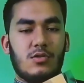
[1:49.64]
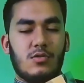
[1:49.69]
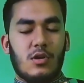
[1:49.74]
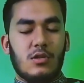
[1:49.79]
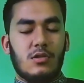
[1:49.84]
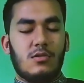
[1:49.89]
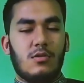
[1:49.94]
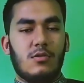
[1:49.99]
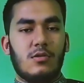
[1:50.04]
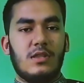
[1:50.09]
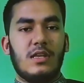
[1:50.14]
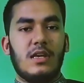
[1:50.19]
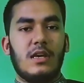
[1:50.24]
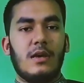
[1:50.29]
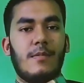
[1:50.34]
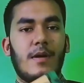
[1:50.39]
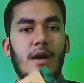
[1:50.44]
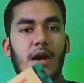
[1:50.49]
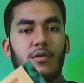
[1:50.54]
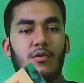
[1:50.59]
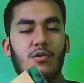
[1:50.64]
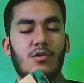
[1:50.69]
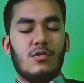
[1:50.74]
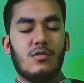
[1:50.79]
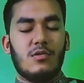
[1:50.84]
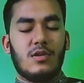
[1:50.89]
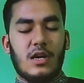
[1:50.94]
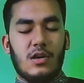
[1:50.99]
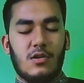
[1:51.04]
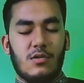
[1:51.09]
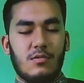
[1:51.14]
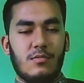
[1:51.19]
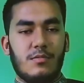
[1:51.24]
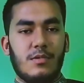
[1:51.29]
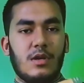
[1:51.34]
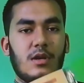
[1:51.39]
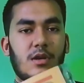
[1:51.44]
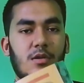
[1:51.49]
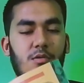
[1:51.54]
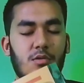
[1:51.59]
তথ্য দিয়ে বা অন্য কারো
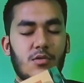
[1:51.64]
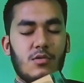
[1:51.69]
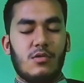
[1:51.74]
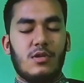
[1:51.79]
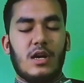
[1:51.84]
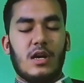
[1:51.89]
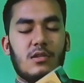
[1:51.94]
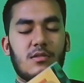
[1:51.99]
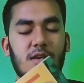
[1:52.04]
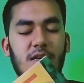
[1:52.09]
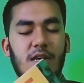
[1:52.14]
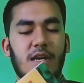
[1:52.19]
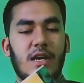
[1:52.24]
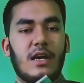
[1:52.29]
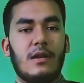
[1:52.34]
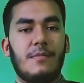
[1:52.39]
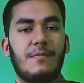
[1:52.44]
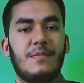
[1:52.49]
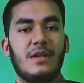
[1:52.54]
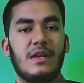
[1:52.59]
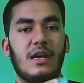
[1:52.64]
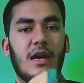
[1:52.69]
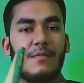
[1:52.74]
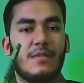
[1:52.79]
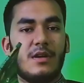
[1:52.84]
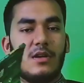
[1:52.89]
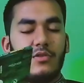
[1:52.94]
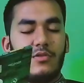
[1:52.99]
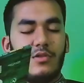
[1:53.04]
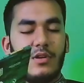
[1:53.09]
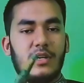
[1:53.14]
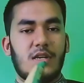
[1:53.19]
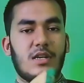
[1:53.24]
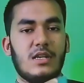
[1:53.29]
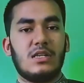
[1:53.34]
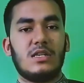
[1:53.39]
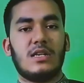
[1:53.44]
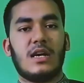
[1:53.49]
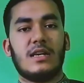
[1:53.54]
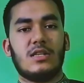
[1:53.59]
অন্য কারো থেকে হেল্প নিয়ে আমি কিন্তু একটি
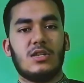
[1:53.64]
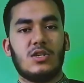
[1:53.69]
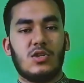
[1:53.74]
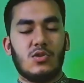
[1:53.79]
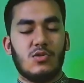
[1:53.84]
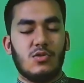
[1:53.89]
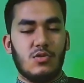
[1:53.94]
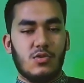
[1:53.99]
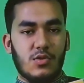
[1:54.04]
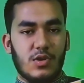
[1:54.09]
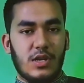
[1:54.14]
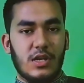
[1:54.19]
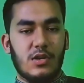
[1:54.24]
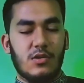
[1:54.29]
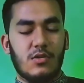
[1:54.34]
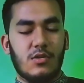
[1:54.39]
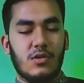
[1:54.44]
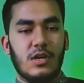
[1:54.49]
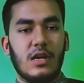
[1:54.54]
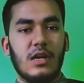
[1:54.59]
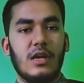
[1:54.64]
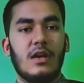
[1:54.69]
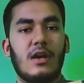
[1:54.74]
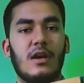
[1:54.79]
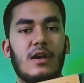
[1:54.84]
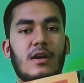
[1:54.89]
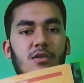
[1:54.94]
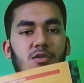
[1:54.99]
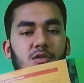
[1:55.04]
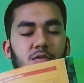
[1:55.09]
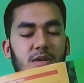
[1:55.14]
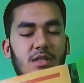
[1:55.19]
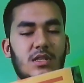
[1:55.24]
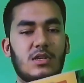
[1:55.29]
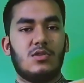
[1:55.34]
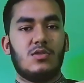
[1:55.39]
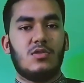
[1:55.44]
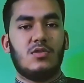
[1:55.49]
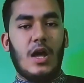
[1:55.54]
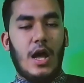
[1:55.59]
সাজেশন তৈরি করে
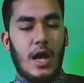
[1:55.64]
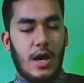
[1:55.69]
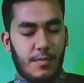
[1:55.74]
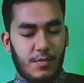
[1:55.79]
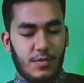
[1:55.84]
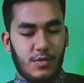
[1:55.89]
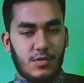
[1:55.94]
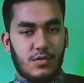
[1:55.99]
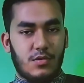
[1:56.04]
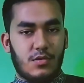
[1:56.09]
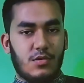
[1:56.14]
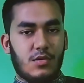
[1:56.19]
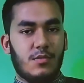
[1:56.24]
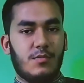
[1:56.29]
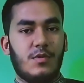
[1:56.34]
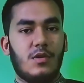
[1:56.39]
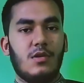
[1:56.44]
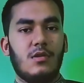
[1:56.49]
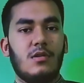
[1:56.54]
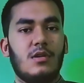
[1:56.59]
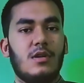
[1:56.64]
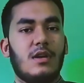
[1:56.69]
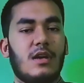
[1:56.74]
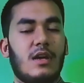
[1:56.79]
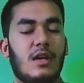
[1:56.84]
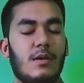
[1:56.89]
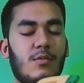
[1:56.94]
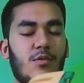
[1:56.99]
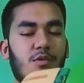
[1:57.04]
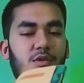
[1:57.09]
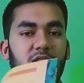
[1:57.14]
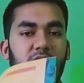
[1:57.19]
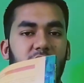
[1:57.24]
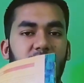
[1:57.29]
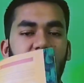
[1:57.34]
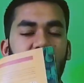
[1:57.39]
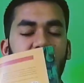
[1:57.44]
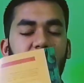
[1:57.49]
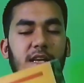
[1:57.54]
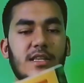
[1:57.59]
তোমাদের জন্য আপলোড করব এবং
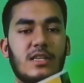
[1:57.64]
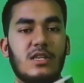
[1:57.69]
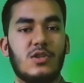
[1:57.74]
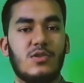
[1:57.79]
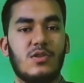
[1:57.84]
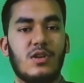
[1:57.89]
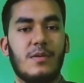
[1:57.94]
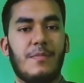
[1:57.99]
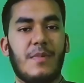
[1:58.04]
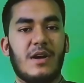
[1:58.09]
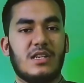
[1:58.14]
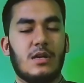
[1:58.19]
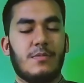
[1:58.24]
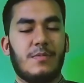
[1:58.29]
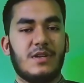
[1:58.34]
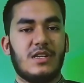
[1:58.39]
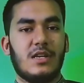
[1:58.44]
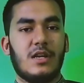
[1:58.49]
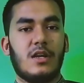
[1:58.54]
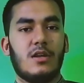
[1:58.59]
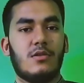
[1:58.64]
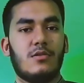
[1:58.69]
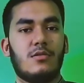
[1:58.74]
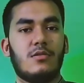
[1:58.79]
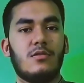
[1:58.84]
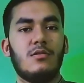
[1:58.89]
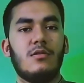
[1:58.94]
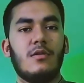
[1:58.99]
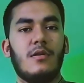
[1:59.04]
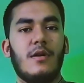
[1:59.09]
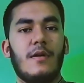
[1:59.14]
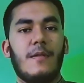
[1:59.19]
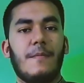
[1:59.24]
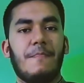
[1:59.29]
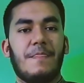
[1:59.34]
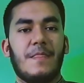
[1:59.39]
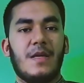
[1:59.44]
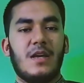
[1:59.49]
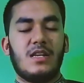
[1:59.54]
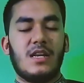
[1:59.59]
সেই সাজেশনের পাশাপাশি কিন্তু
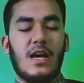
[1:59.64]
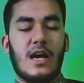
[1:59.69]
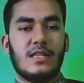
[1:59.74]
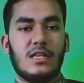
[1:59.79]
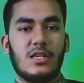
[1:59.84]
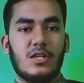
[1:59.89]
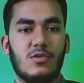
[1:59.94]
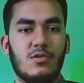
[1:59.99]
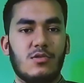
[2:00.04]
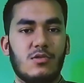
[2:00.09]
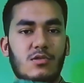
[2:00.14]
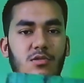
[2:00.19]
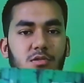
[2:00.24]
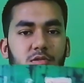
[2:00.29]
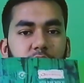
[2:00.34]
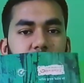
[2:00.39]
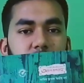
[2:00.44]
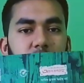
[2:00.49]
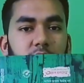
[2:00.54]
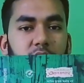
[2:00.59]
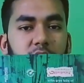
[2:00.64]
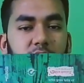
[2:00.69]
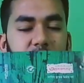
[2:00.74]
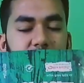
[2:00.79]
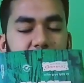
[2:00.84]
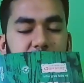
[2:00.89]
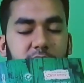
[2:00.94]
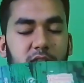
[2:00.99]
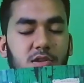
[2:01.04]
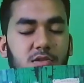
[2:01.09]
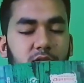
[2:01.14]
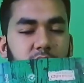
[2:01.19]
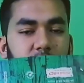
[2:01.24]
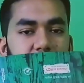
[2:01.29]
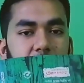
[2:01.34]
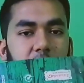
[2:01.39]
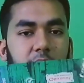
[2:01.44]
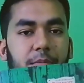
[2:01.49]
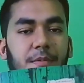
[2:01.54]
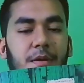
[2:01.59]
এই সাজেশন তো সাজেশন তো
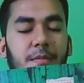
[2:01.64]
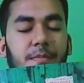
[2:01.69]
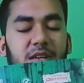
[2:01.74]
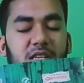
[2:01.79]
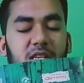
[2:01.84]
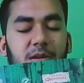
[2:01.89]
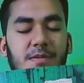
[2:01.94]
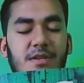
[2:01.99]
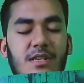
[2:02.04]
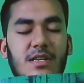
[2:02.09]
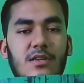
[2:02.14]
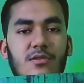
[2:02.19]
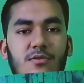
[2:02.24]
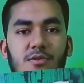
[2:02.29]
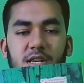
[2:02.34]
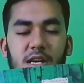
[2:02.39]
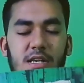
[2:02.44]
থাকবেই পাশাপাশি কিন্তু